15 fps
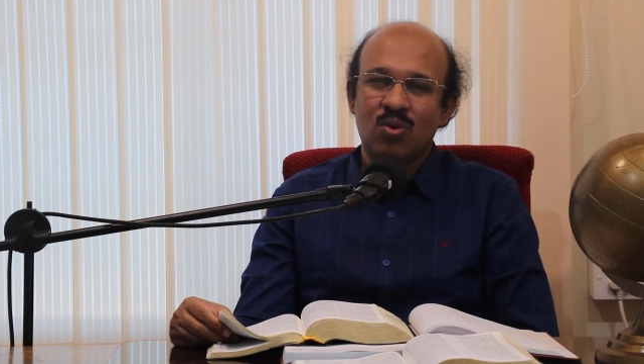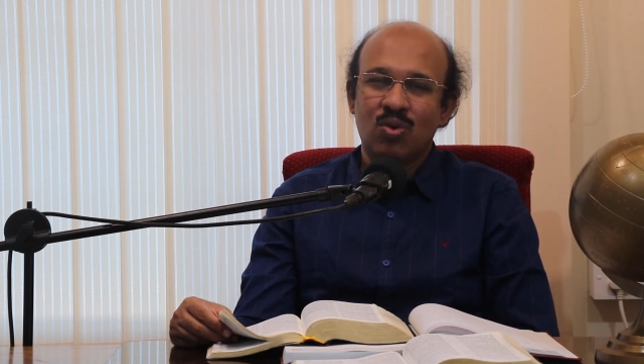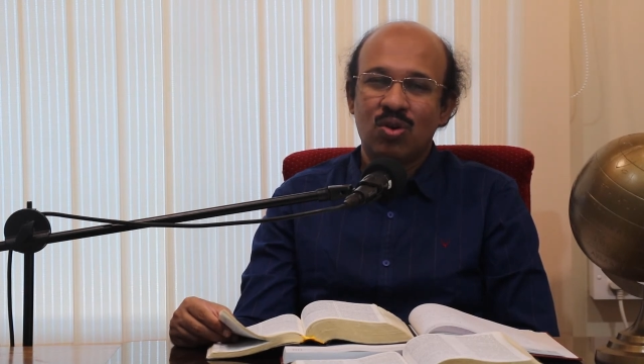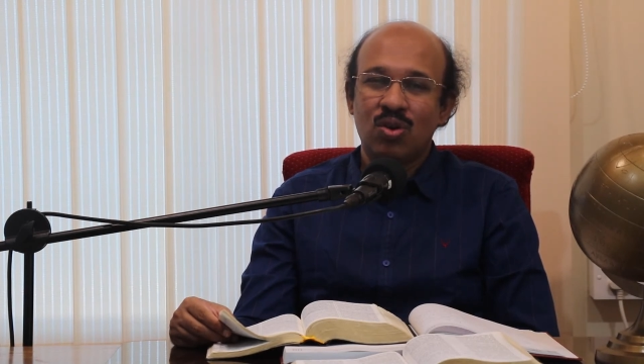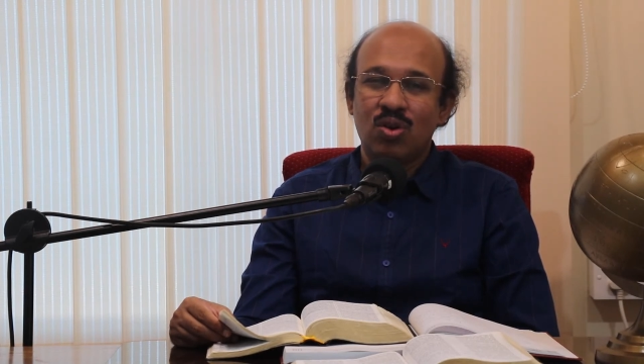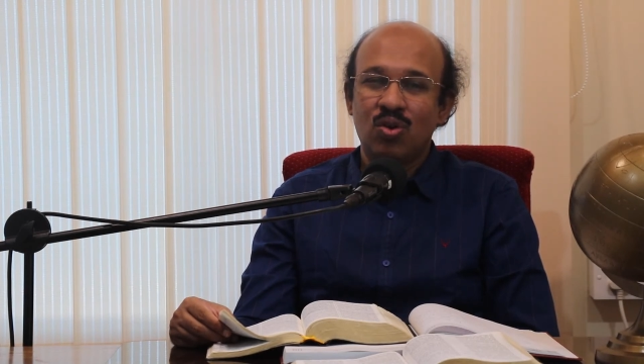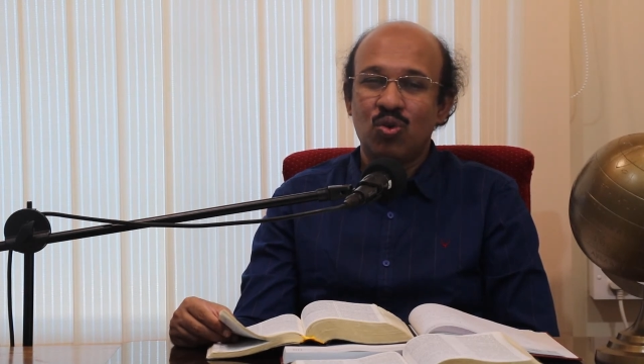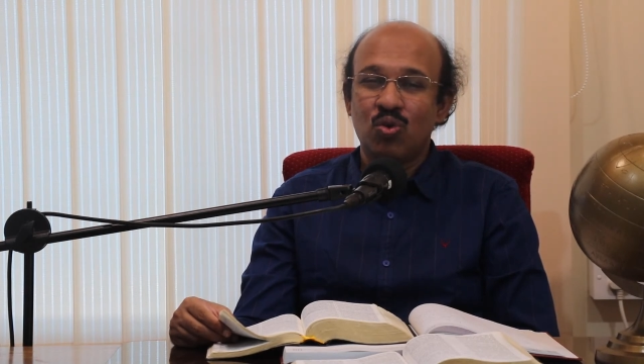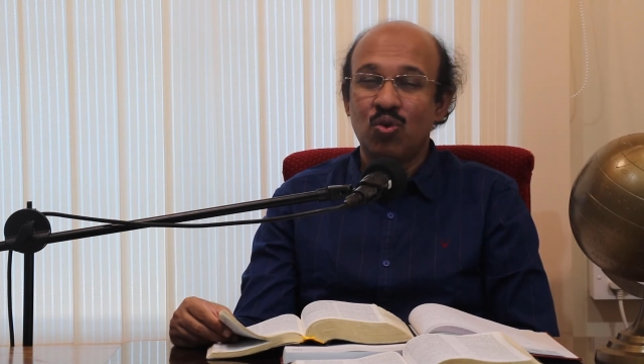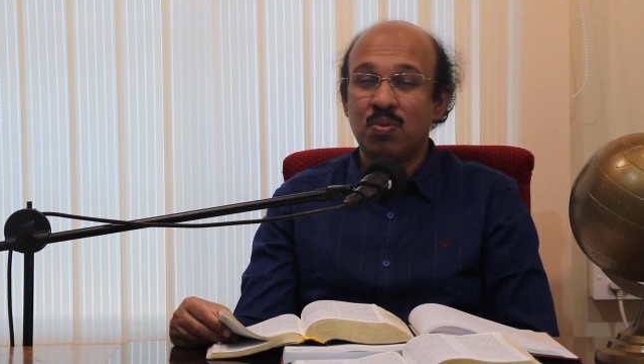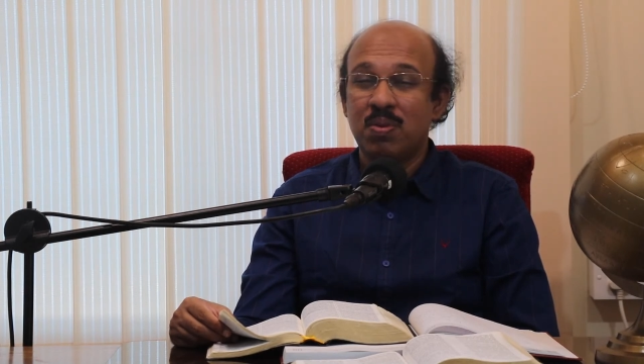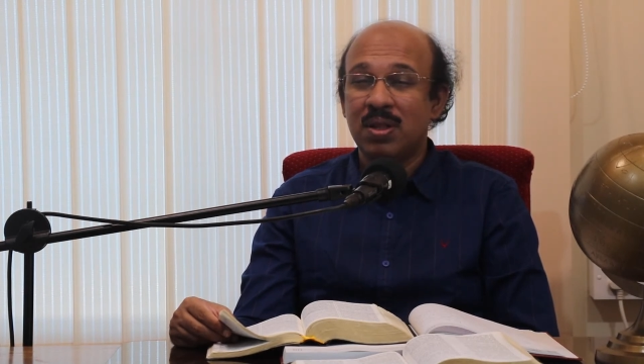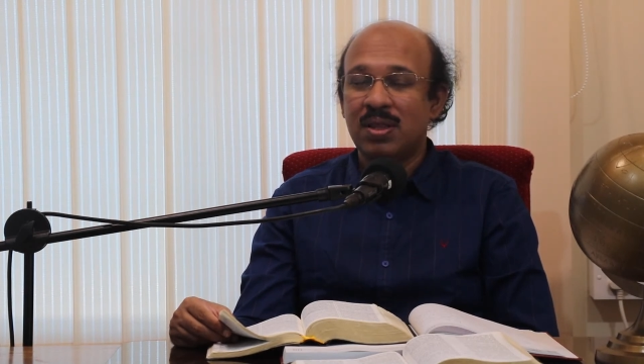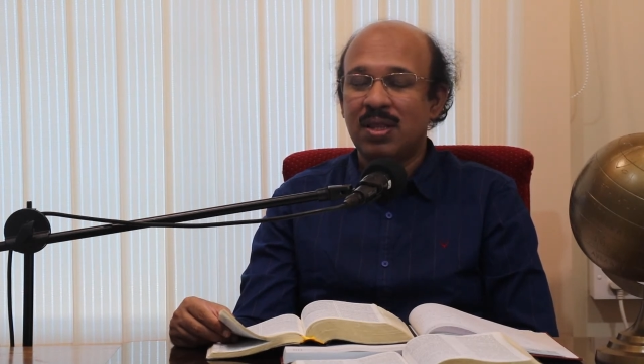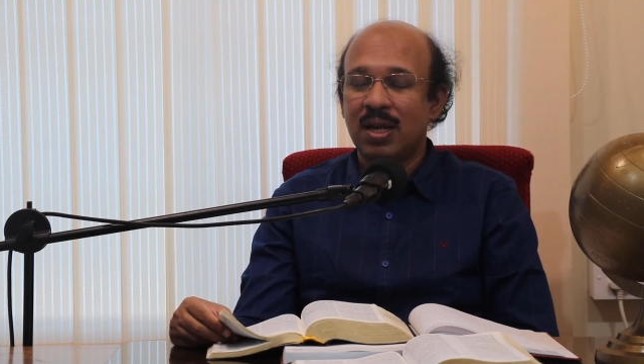ஒரு
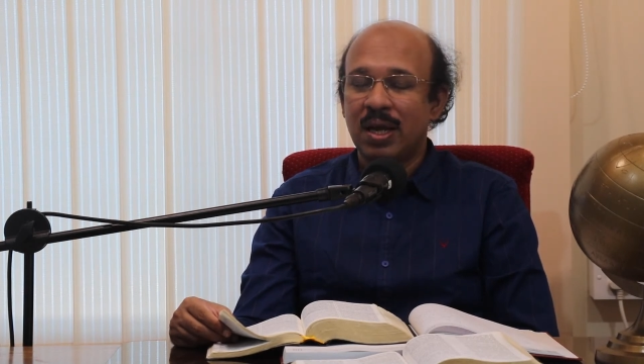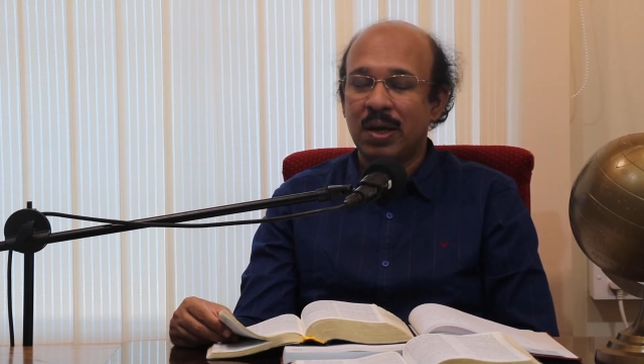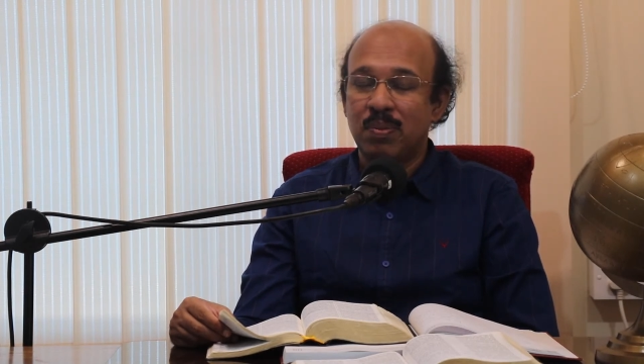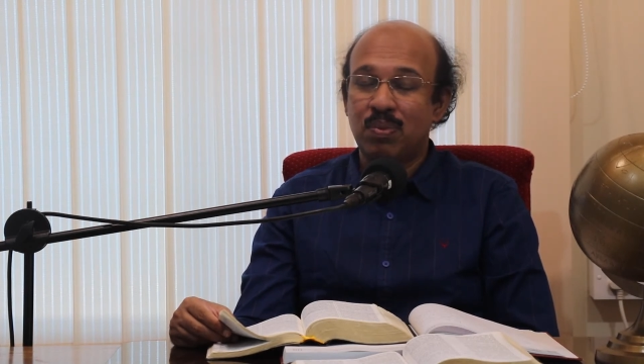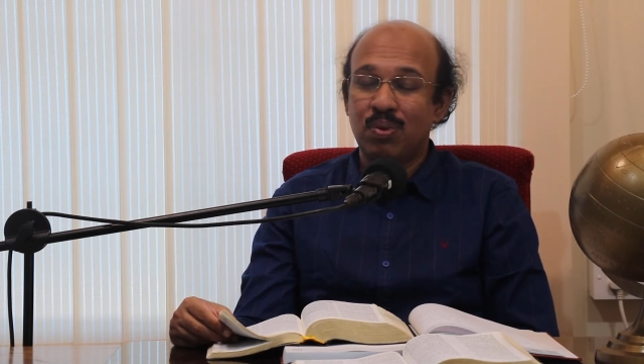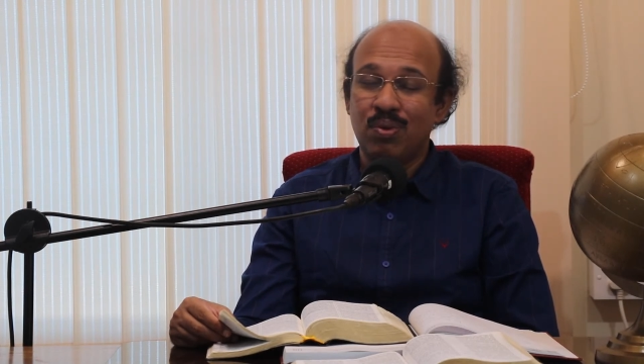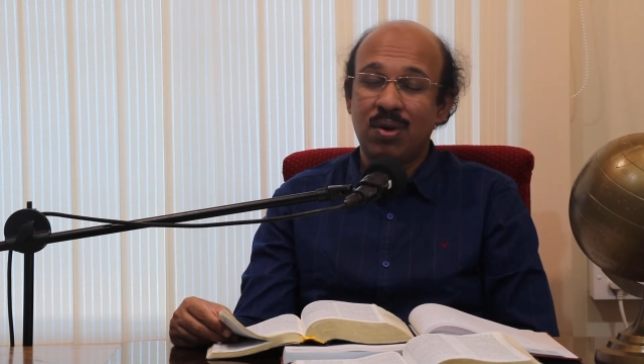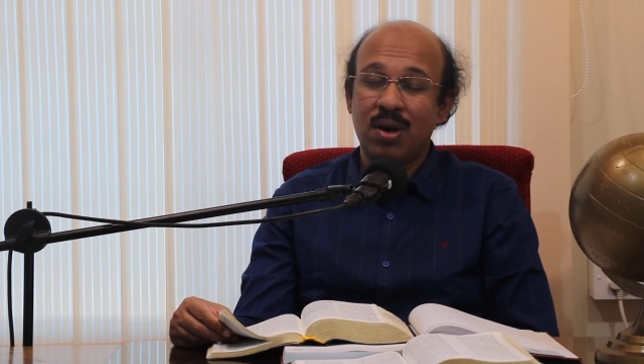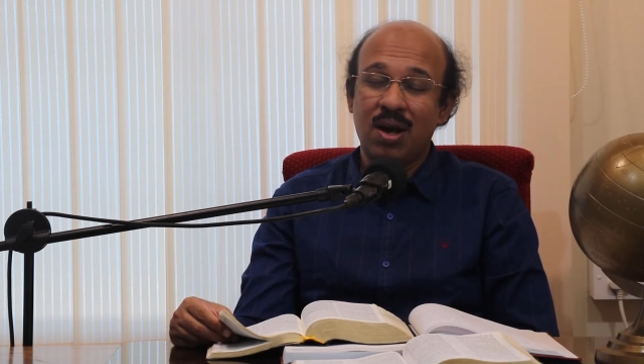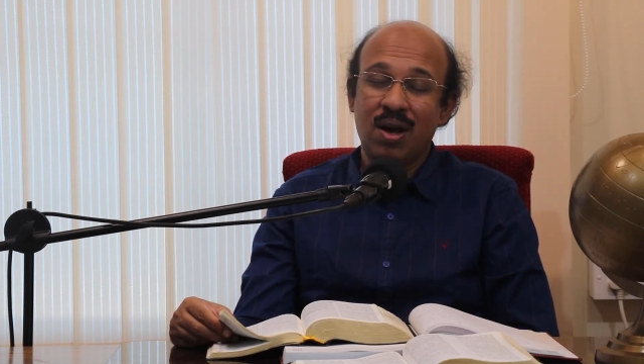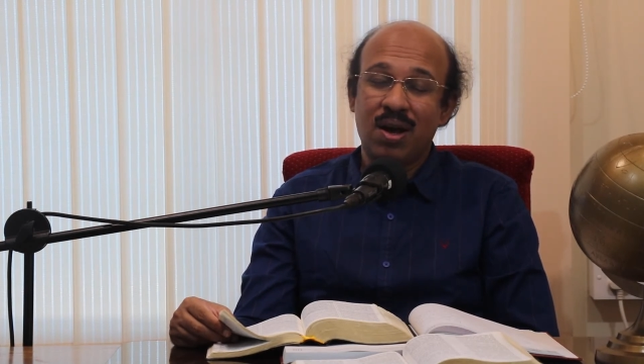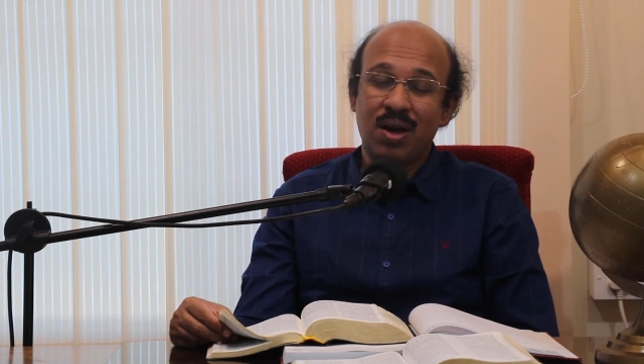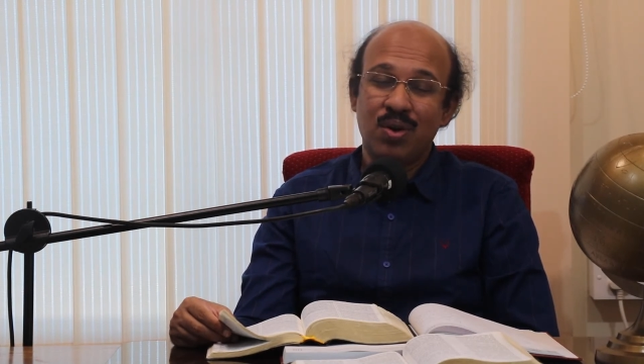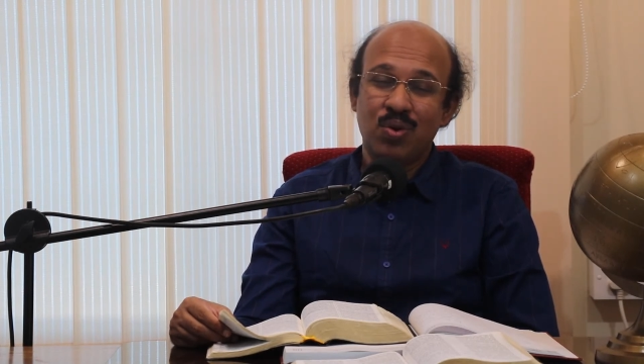ரூபத்தில் புறா